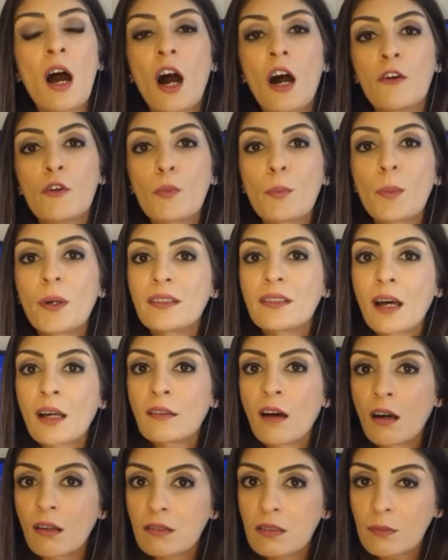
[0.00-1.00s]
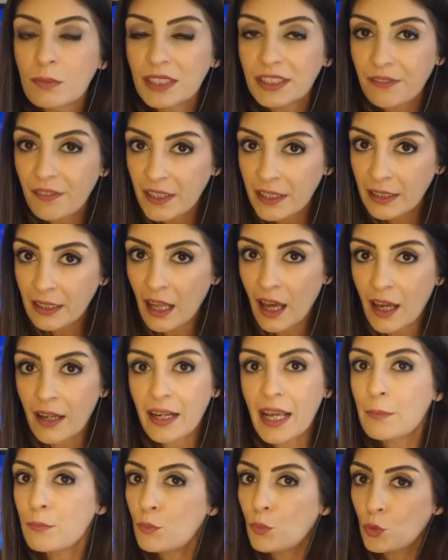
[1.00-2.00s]
Avrupa'dan aldığımız veriler
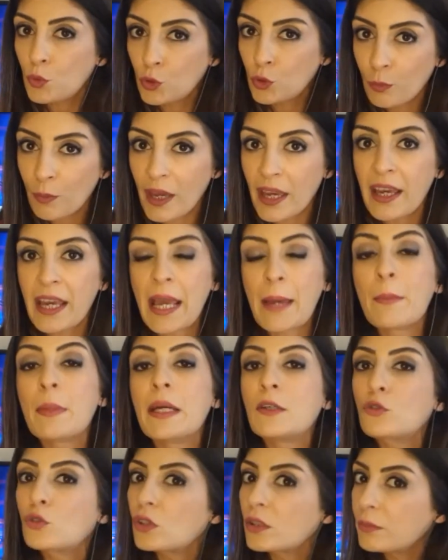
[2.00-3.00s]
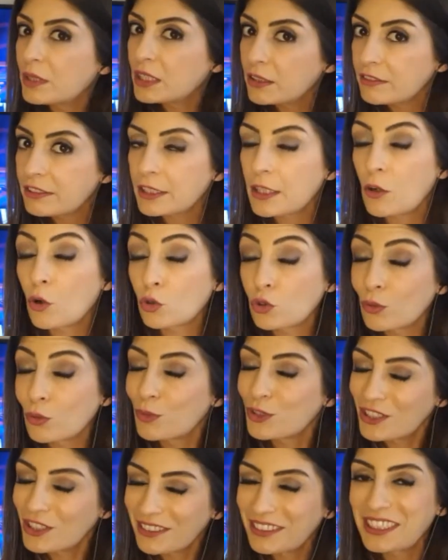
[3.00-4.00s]
hem büyüme hem otomotiv,
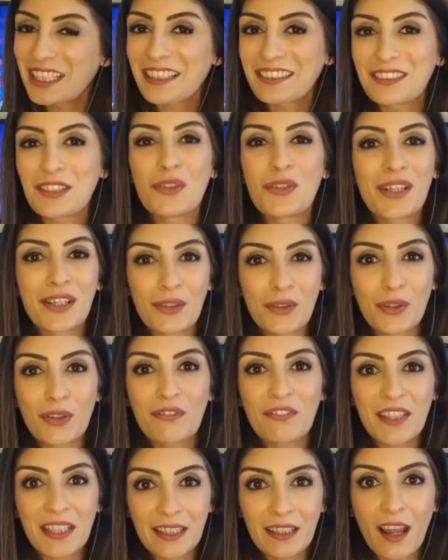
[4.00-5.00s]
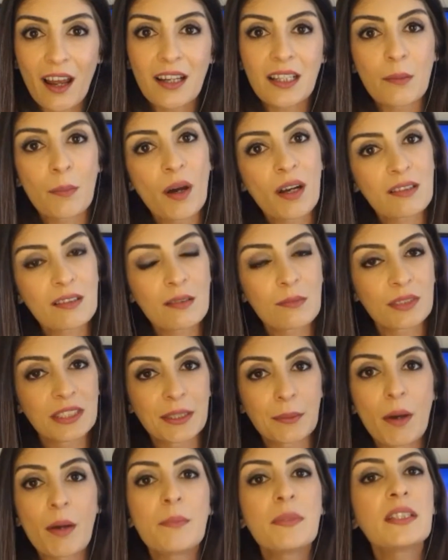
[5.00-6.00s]
otomotiv sektörüne yönelik veriler de baktığımız
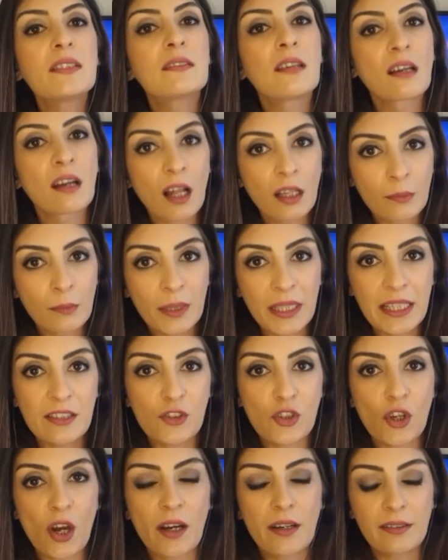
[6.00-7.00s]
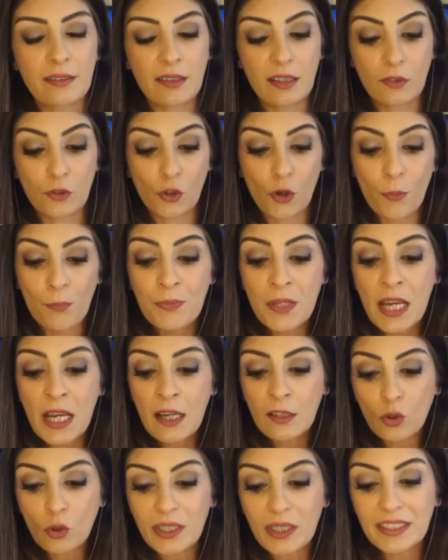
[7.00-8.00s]
zaman bir daralmaya işaret ediyor.
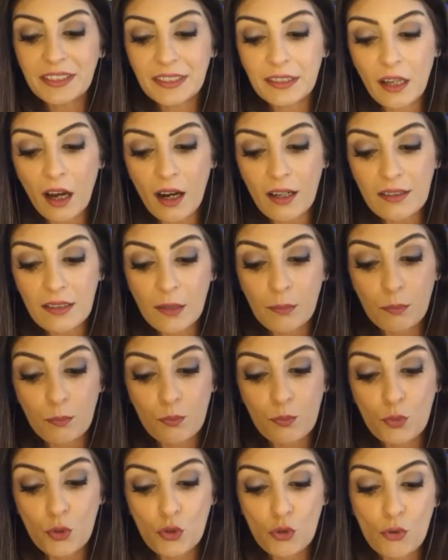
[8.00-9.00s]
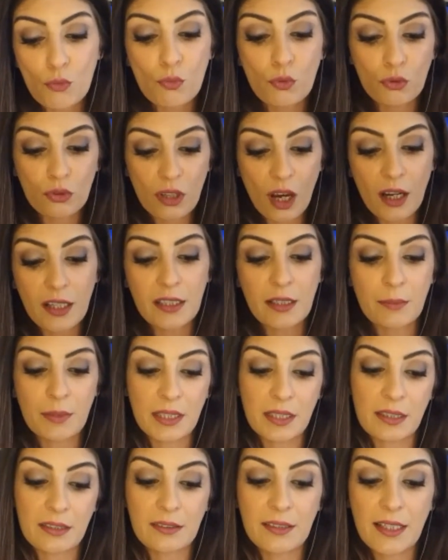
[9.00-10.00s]
Dolayısıyla artık bütün bunlarla
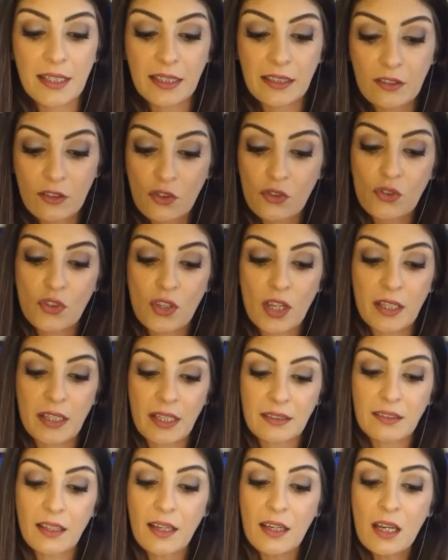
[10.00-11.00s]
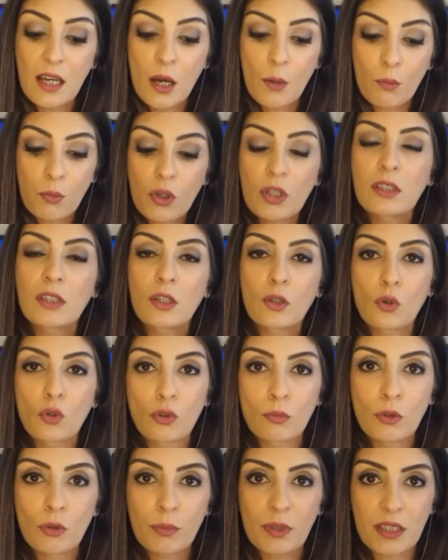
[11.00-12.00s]
birlikte ikinci çeyrekte bu kadar
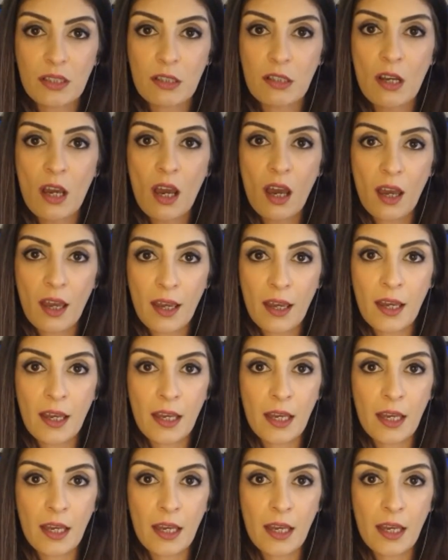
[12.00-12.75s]
olumlu bir e,